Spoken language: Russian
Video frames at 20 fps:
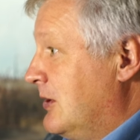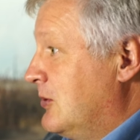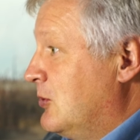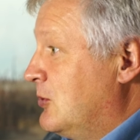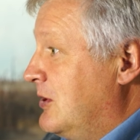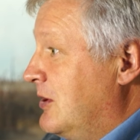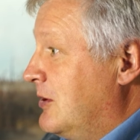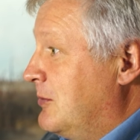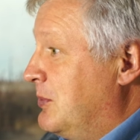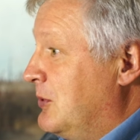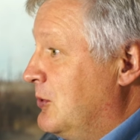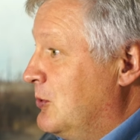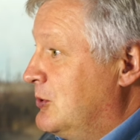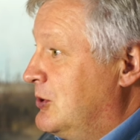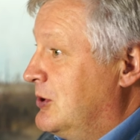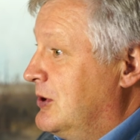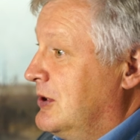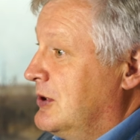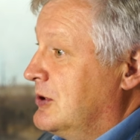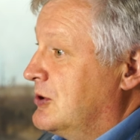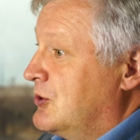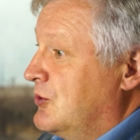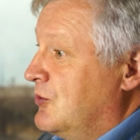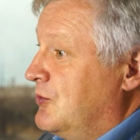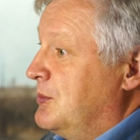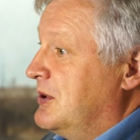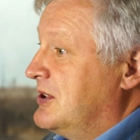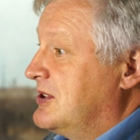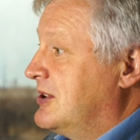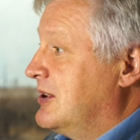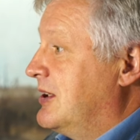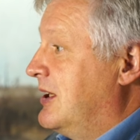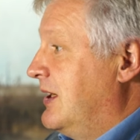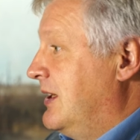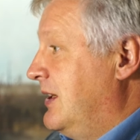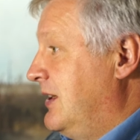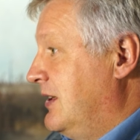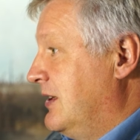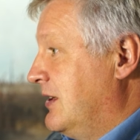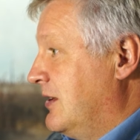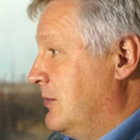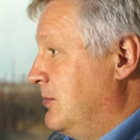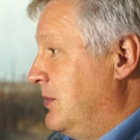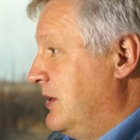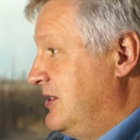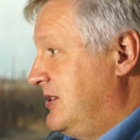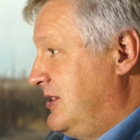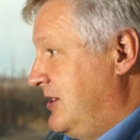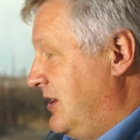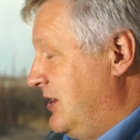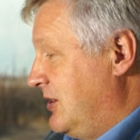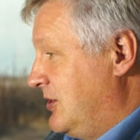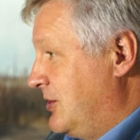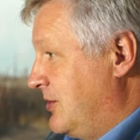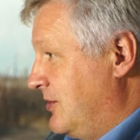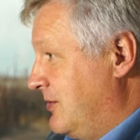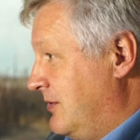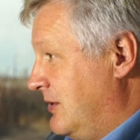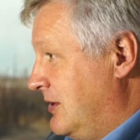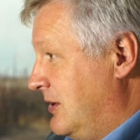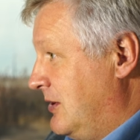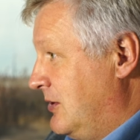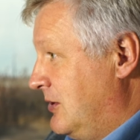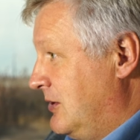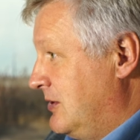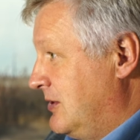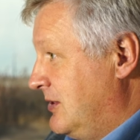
Но так получилось, что вместо карьеры блестящего